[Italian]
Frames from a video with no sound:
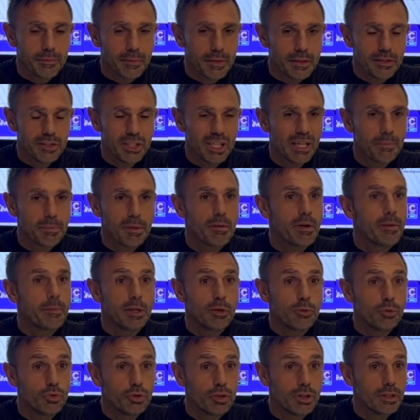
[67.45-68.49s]
già dai primi
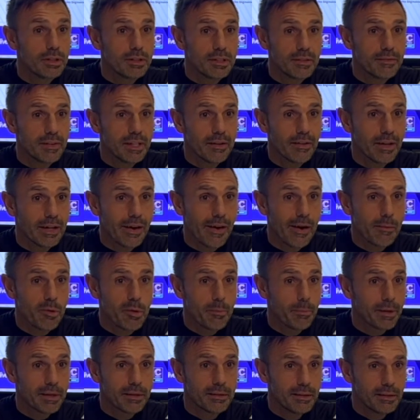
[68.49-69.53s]
minuti si vedeva che eravamo
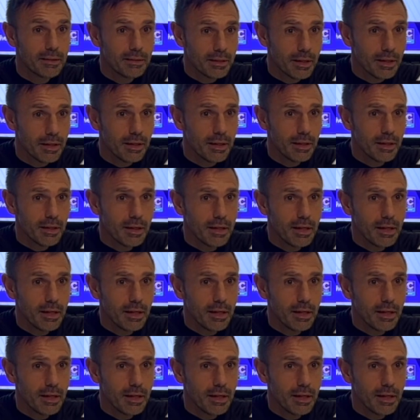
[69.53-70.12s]
in partita,